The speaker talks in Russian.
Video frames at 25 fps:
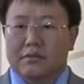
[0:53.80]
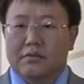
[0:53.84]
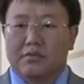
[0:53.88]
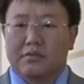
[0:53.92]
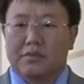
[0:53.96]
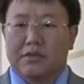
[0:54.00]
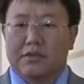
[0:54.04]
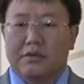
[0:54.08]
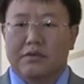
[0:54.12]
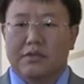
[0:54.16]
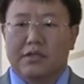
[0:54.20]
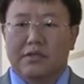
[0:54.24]

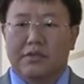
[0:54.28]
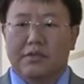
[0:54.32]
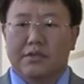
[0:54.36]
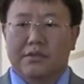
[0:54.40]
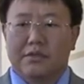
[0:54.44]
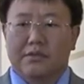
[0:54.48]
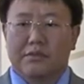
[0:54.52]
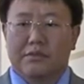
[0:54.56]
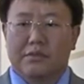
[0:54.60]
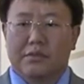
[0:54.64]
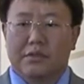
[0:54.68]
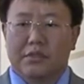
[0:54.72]
Управление
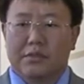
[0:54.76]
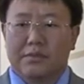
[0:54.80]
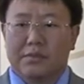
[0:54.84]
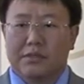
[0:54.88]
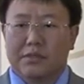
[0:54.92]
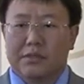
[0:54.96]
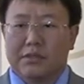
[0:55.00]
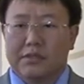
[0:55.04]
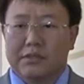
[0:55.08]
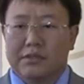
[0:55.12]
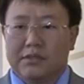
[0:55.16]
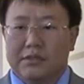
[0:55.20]

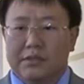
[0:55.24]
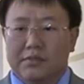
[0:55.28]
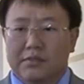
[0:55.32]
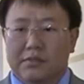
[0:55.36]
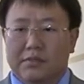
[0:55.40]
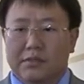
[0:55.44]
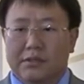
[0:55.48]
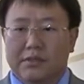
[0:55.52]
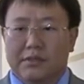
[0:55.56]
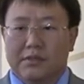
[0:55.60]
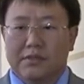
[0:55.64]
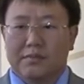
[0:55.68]
госэкспертизы
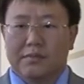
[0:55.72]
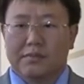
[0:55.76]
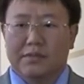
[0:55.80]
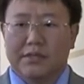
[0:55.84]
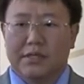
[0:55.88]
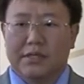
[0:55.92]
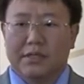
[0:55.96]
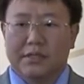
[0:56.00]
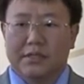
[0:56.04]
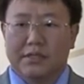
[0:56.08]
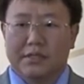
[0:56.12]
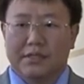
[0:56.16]
Республики
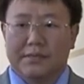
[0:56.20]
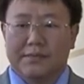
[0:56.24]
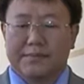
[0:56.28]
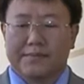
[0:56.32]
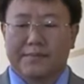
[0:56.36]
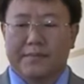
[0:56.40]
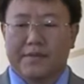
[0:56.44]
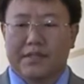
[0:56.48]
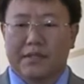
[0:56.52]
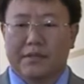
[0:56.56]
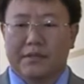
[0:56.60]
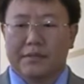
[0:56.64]
Бурятия
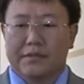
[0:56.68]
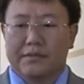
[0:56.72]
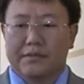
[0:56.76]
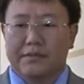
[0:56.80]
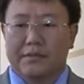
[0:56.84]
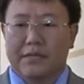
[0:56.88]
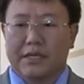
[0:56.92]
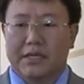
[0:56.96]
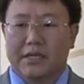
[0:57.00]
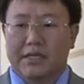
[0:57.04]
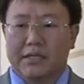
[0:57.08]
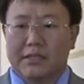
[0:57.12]

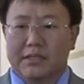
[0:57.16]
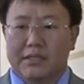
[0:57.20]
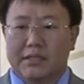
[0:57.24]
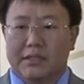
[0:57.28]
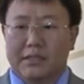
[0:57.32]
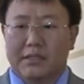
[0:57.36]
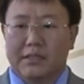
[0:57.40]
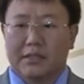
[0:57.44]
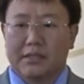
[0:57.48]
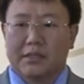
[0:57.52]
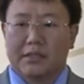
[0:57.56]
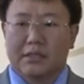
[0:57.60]
является
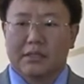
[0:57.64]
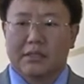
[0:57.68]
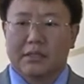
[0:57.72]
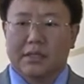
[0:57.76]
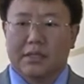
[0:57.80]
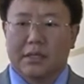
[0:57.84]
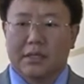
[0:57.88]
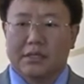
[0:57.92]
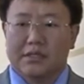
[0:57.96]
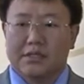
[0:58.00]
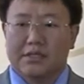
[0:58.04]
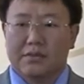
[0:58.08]

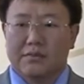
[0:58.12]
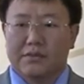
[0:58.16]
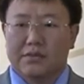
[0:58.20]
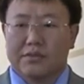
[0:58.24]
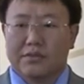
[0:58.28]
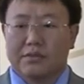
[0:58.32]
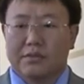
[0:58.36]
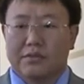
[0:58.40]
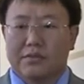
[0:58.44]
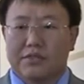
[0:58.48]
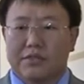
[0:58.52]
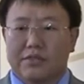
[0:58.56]
одним из
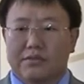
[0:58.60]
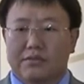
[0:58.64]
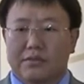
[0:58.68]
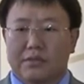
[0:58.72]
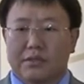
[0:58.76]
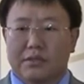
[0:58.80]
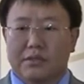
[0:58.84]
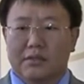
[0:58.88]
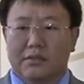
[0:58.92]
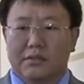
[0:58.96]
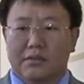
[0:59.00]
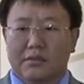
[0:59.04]

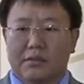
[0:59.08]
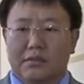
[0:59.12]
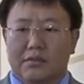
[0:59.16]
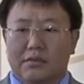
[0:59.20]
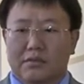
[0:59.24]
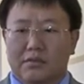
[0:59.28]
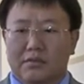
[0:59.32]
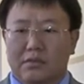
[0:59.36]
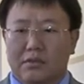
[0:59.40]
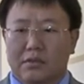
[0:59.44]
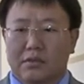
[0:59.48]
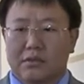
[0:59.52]
ключевых а,
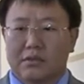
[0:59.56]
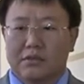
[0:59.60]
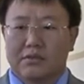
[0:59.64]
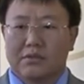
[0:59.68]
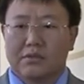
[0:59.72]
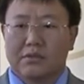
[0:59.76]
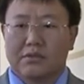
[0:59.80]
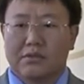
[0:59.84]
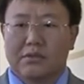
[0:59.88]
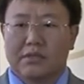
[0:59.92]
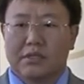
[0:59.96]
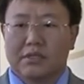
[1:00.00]
органов
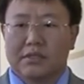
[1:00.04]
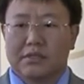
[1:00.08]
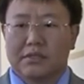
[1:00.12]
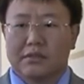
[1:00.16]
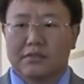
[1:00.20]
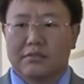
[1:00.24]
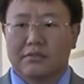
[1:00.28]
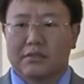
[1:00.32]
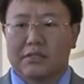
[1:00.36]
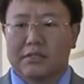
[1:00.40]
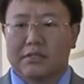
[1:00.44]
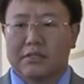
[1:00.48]

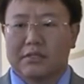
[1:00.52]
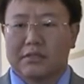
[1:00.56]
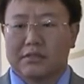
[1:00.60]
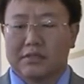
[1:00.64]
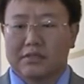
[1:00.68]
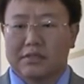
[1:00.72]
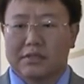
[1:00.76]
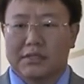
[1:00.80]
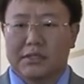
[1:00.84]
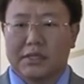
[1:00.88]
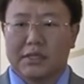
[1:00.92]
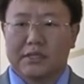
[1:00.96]
государственной власти на
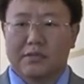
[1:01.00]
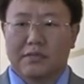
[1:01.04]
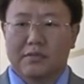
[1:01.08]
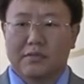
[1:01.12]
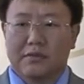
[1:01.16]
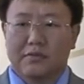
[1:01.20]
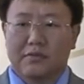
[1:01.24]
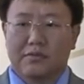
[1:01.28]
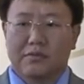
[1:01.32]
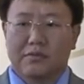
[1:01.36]
строительном